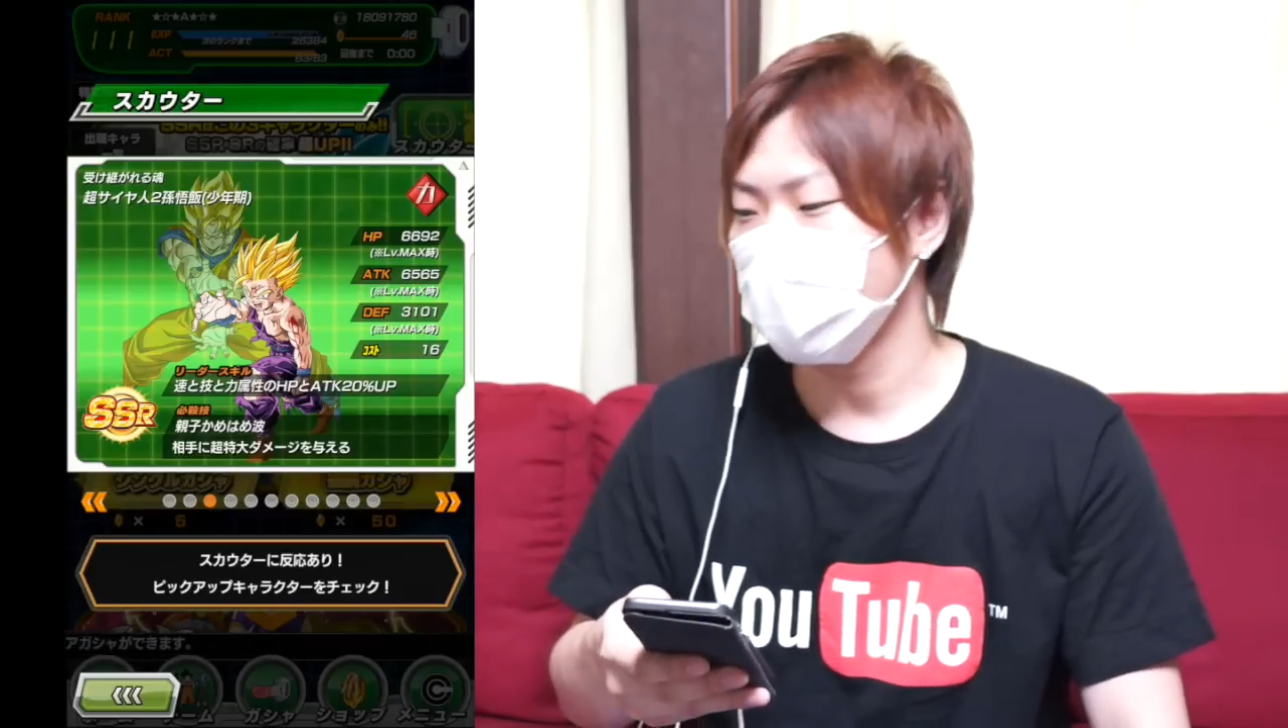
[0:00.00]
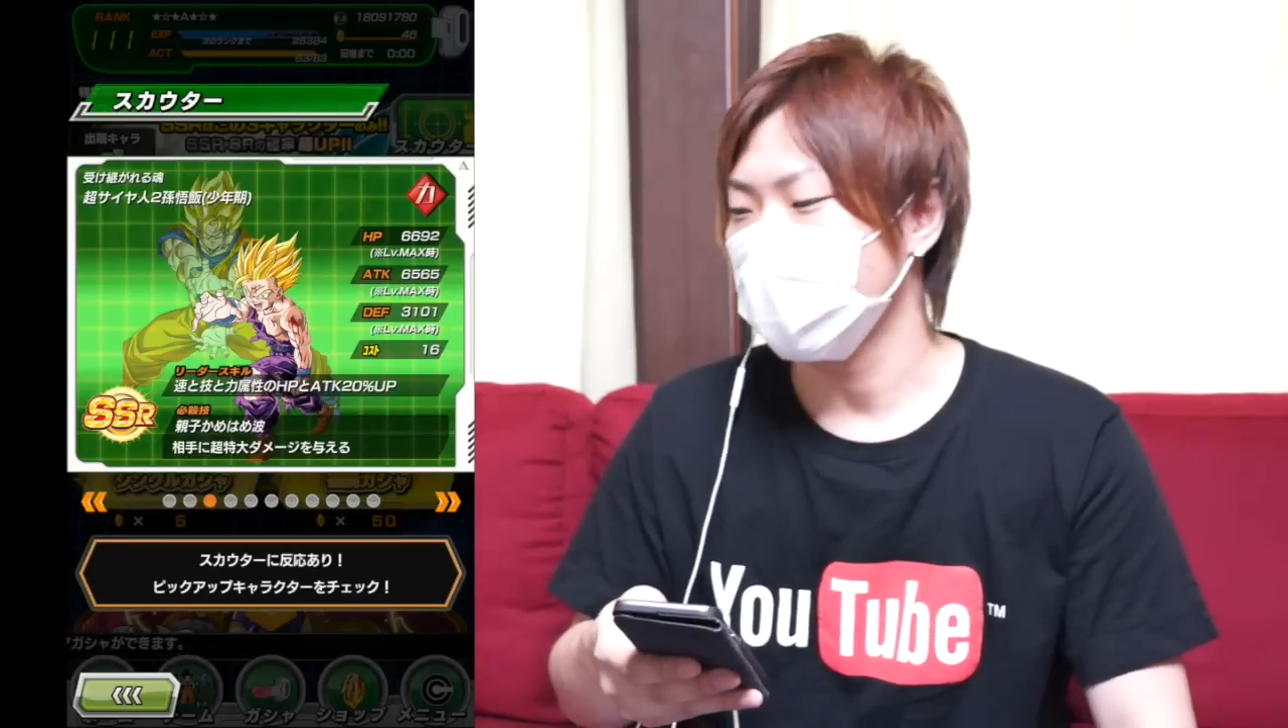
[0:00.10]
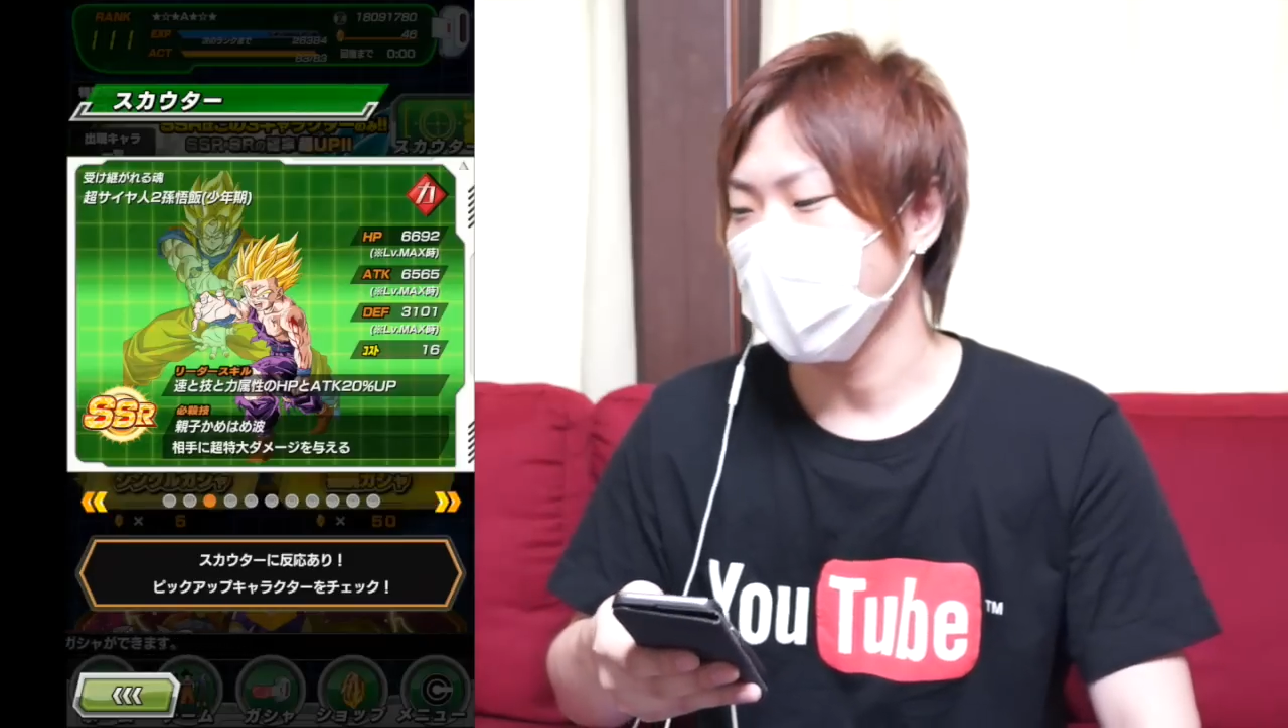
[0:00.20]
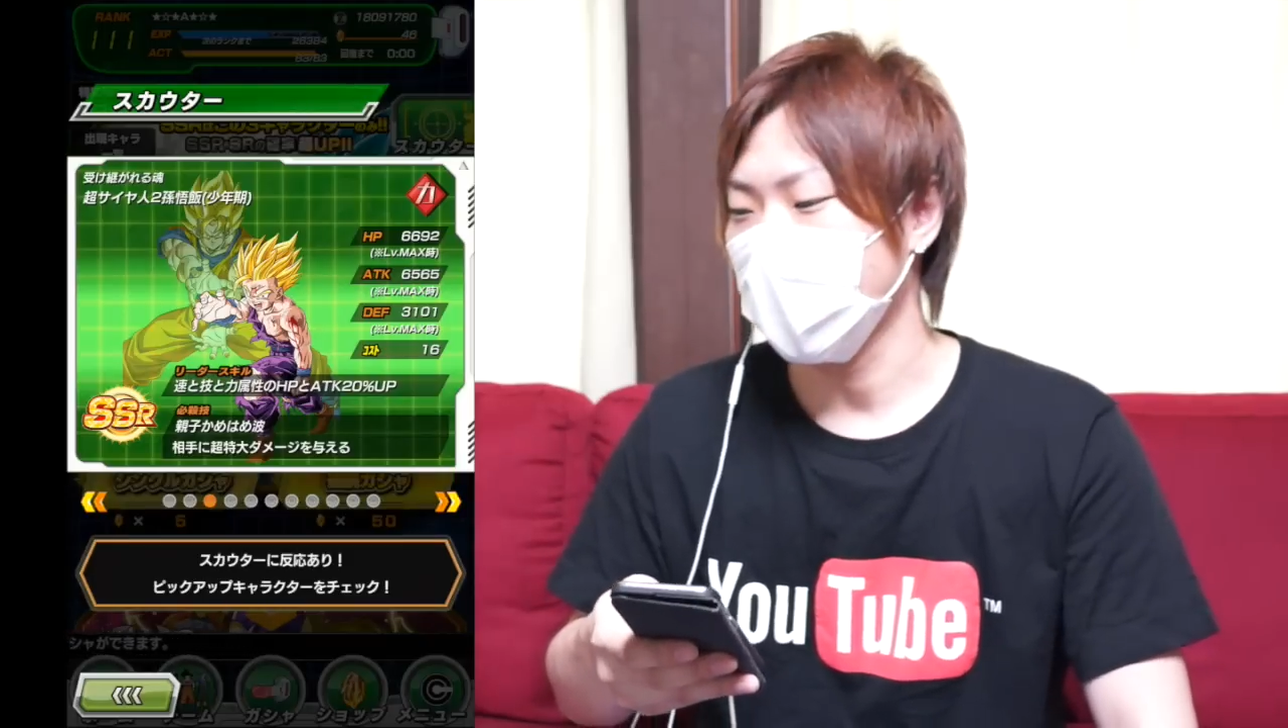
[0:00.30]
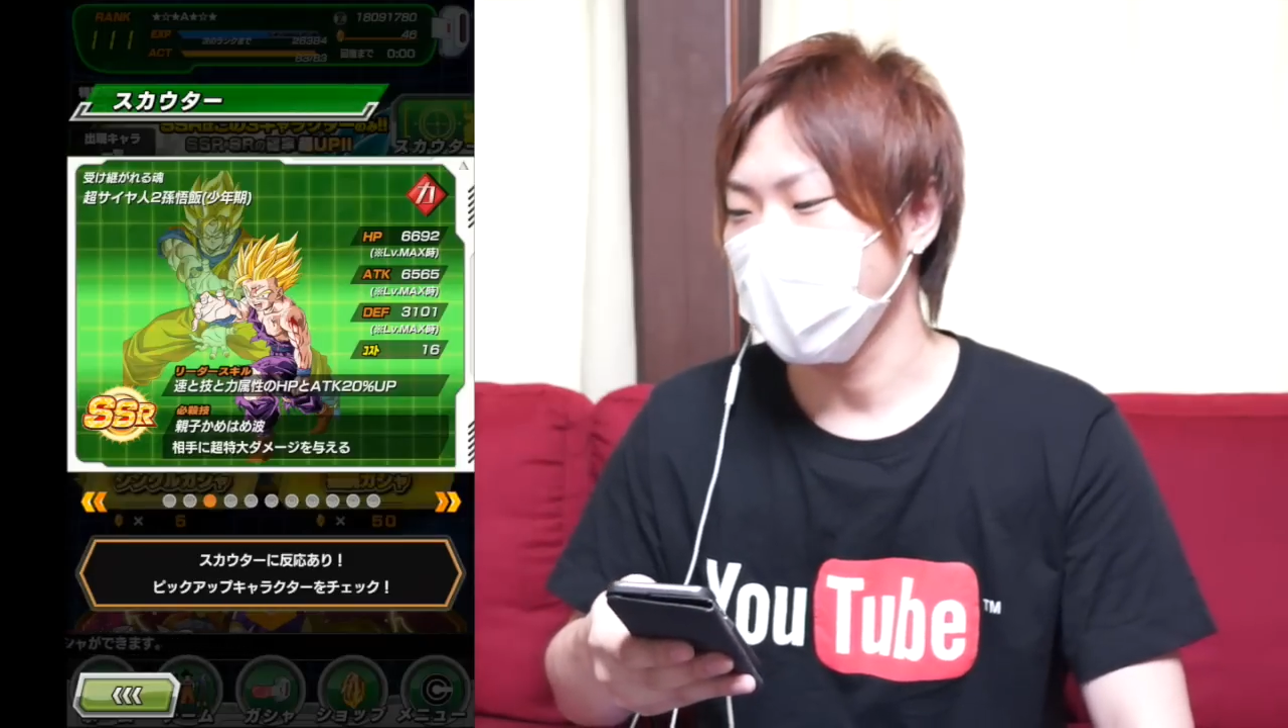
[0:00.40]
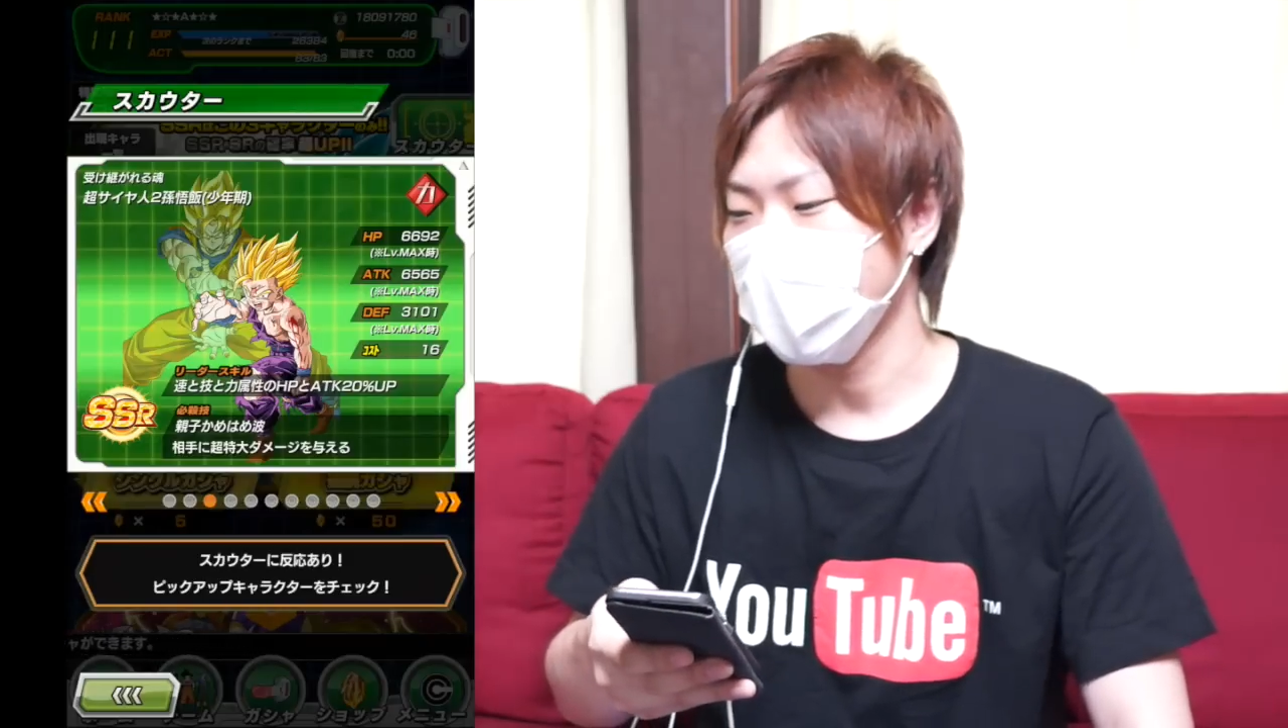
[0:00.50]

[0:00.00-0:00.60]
道会、